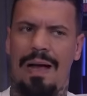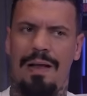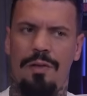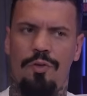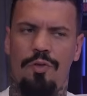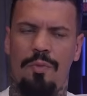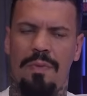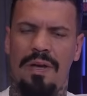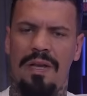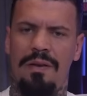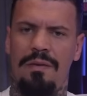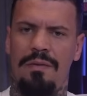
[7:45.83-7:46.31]

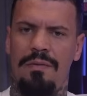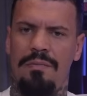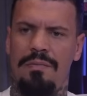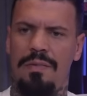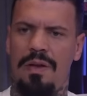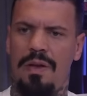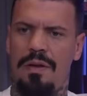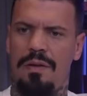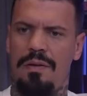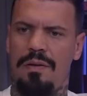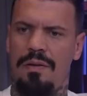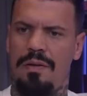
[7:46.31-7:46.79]
zum einen,
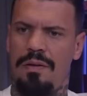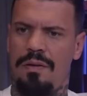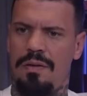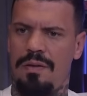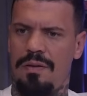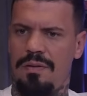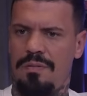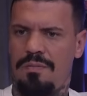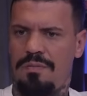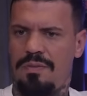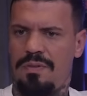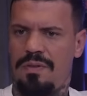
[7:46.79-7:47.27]

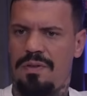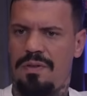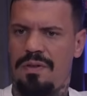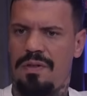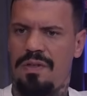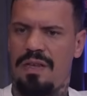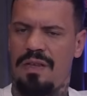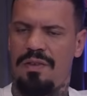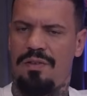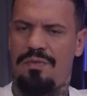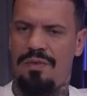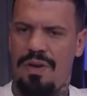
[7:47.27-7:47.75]
äh,
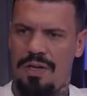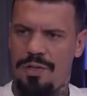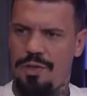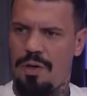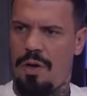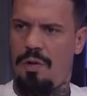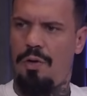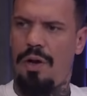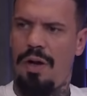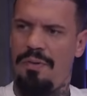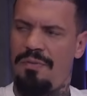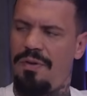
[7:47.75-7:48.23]
dass vielleicht
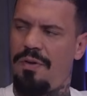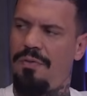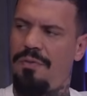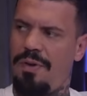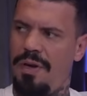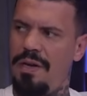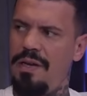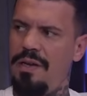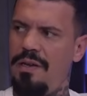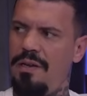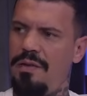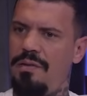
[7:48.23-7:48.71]
auch einfach
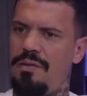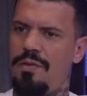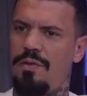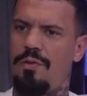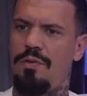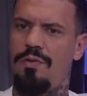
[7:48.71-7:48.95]
funny ist